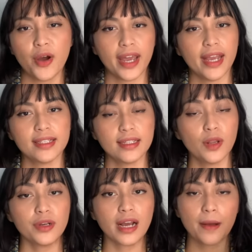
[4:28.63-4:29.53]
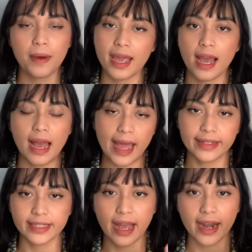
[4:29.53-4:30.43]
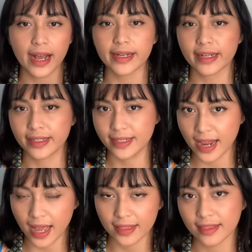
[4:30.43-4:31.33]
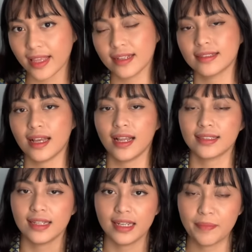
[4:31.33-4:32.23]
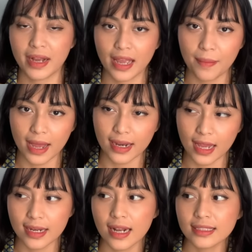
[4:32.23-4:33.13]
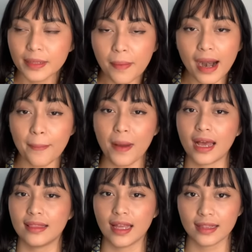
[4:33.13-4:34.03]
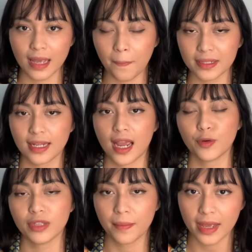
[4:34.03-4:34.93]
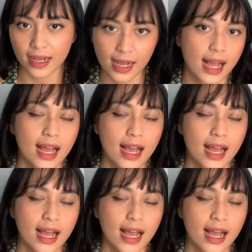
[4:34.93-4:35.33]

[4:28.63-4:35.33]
Oke, okay, jadi lo udah kebayangkan cara kerja tes seleksi ini bagaimana dan seberapa ketatnya persaingan UTBK.